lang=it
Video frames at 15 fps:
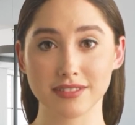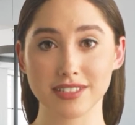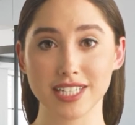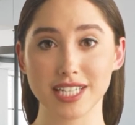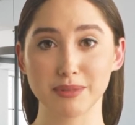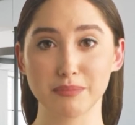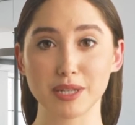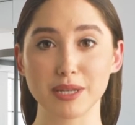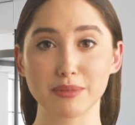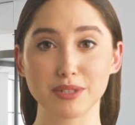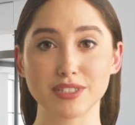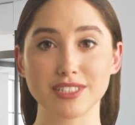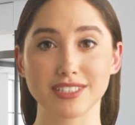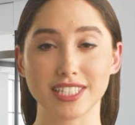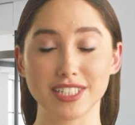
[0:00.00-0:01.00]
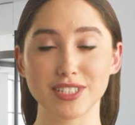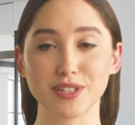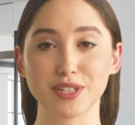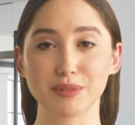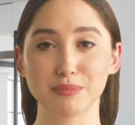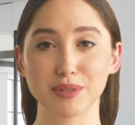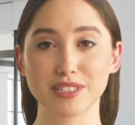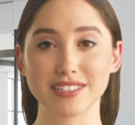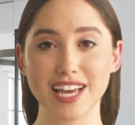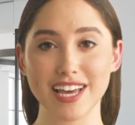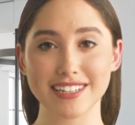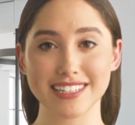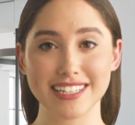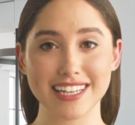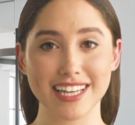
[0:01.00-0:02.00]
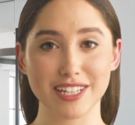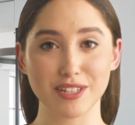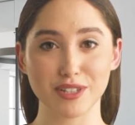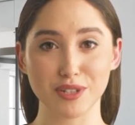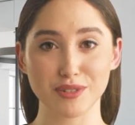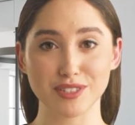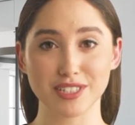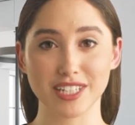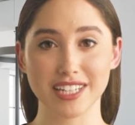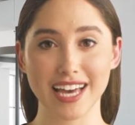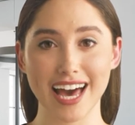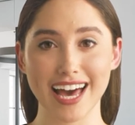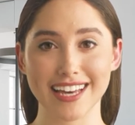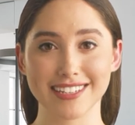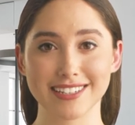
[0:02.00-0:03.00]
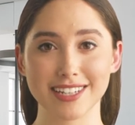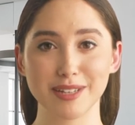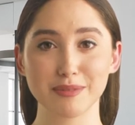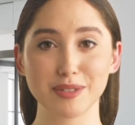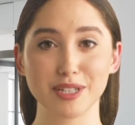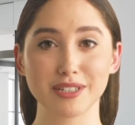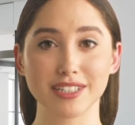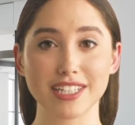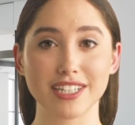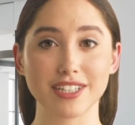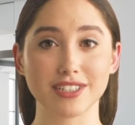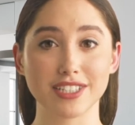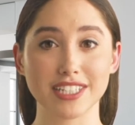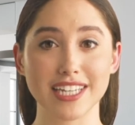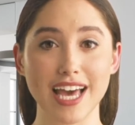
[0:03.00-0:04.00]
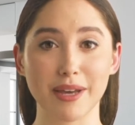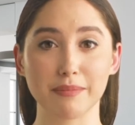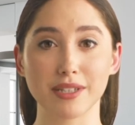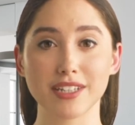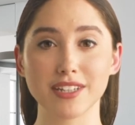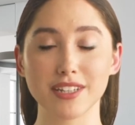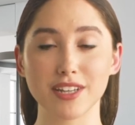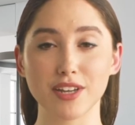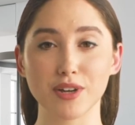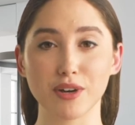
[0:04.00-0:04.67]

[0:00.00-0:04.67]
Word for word: Il primo disegno importante da riconoscere è il simbolo del riciclabile,